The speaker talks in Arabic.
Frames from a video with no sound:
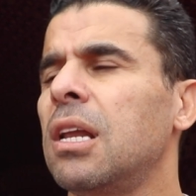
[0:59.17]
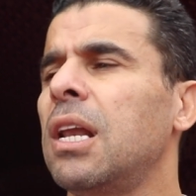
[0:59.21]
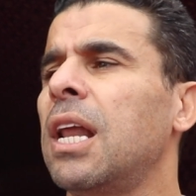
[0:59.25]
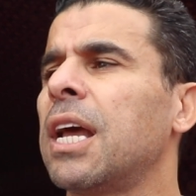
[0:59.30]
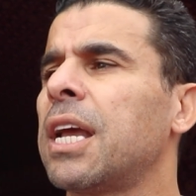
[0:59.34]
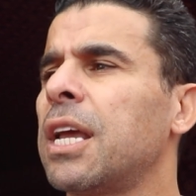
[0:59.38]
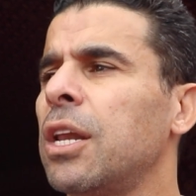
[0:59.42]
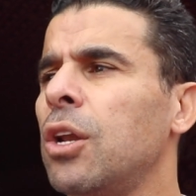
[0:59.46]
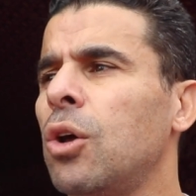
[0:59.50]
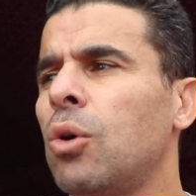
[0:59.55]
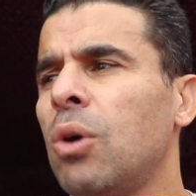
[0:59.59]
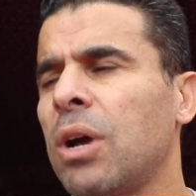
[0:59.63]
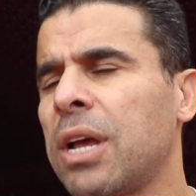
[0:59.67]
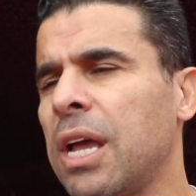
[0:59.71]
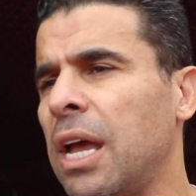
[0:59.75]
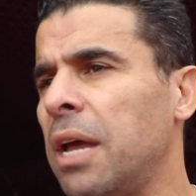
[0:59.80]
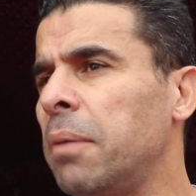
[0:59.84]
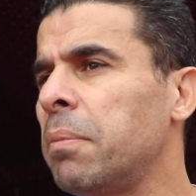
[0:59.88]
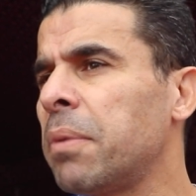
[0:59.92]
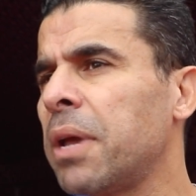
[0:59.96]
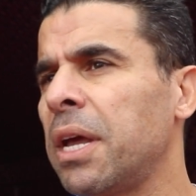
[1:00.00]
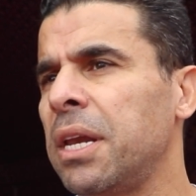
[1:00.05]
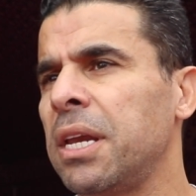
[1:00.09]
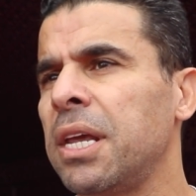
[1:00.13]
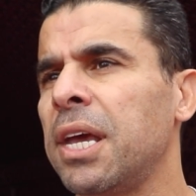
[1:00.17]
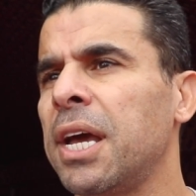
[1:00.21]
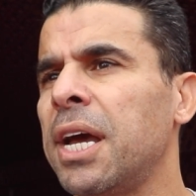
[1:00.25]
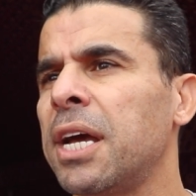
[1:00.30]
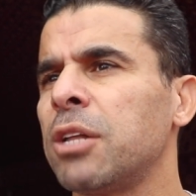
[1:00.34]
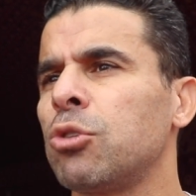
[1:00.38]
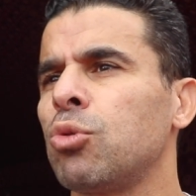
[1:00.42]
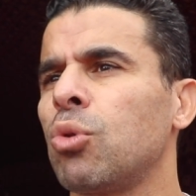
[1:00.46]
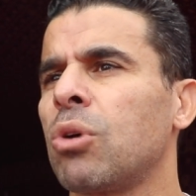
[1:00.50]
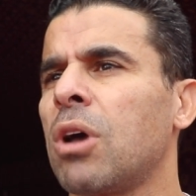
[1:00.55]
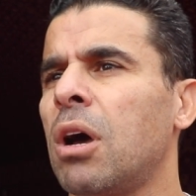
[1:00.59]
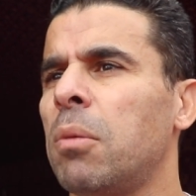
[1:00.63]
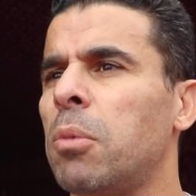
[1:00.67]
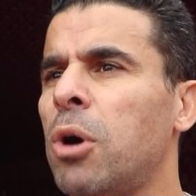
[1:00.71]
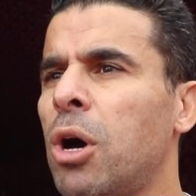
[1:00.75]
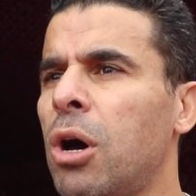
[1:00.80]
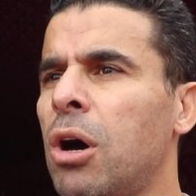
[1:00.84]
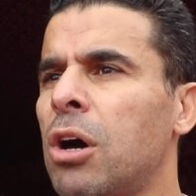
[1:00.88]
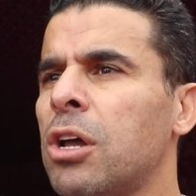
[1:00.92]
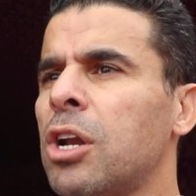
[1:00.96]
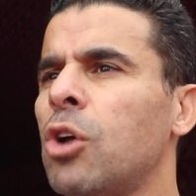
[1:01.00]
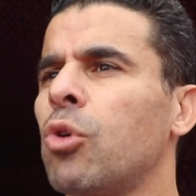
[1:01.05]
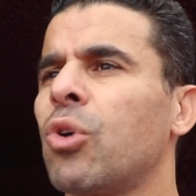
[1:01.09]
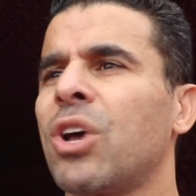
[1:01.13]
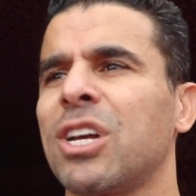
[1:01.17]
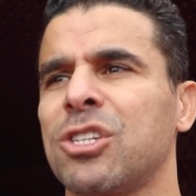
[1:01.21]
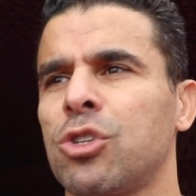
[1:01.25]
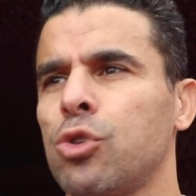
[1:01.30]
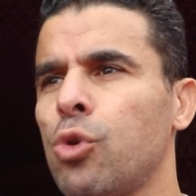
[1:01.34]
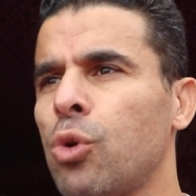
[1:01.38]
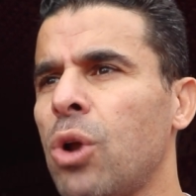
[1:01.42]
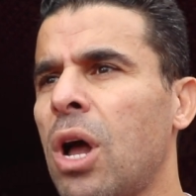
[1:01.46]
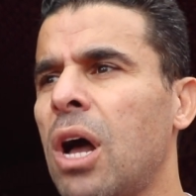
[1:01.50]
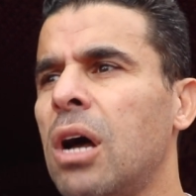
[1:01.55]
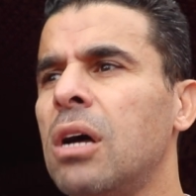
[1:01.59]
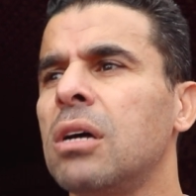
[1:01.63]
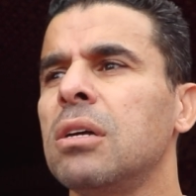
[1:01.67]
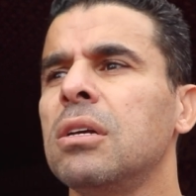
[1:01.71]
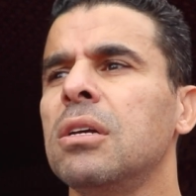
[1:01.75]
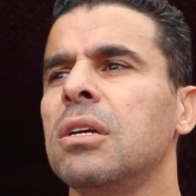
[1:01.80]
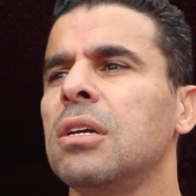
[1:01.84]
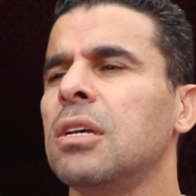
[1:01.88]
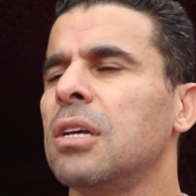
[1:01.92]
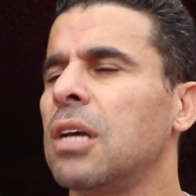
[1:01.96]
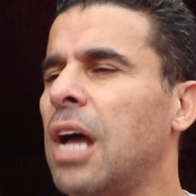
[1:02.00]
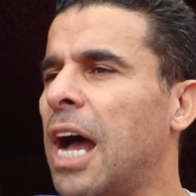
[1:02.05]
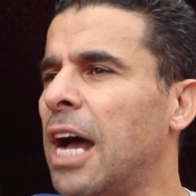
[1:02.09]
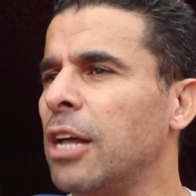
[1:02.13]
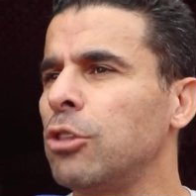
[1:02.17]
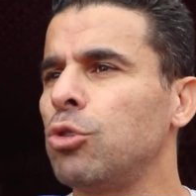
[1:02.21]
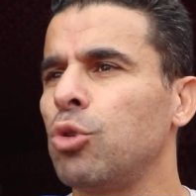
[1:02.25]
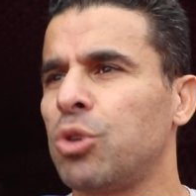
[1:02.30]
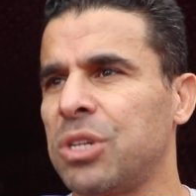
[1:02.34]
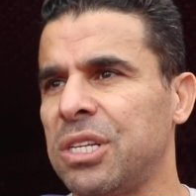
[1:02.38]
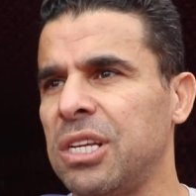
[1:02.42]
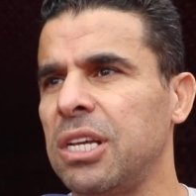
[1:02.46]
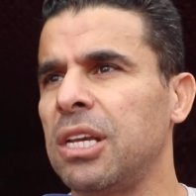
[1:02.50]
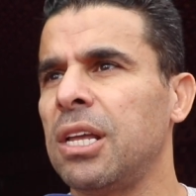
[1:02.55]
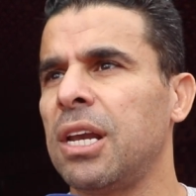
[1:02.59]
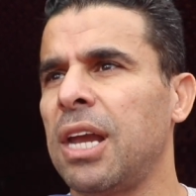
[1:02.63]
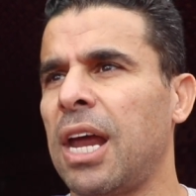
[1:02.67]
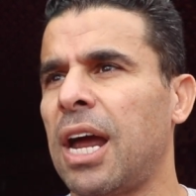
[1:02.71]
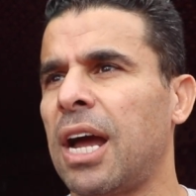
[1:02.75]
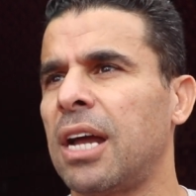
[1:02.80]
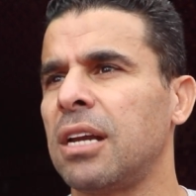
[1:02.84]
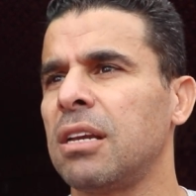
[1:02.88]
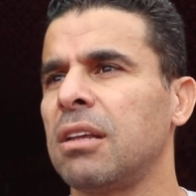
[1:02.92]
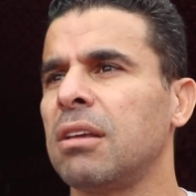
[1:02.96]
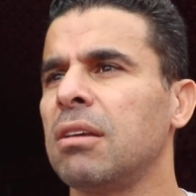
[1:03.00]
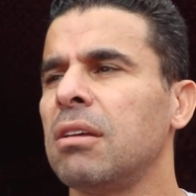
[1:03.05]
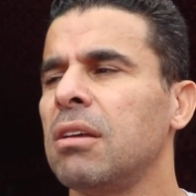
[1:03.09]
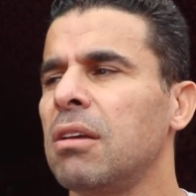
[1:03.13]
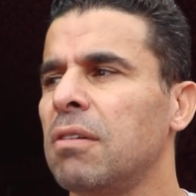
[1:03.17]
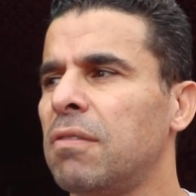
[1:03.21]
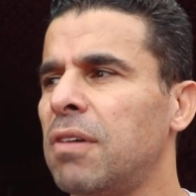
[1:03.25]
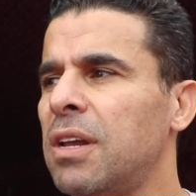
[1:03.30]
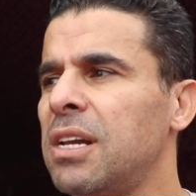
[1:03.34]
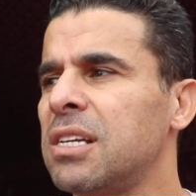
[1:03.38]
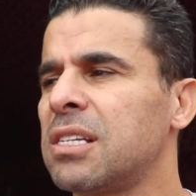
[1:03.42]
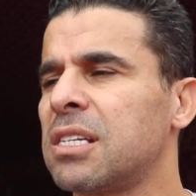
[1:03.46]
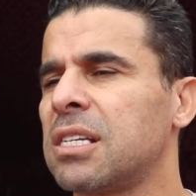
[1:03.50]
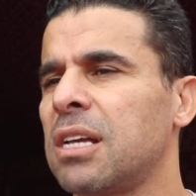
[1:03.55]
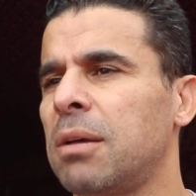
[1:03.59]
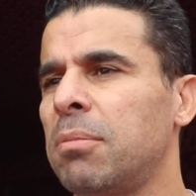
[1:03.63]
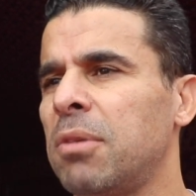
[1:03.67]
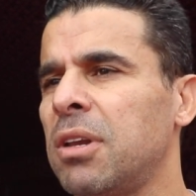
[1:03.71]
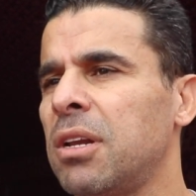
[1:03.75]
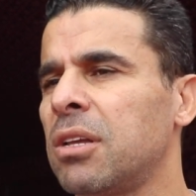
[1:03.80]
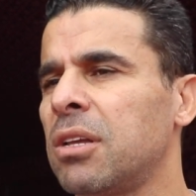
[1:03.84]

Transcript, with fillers: لكن هو كامكانيات وكمهاره وكسرعه عنده كتير يعني فلسه ما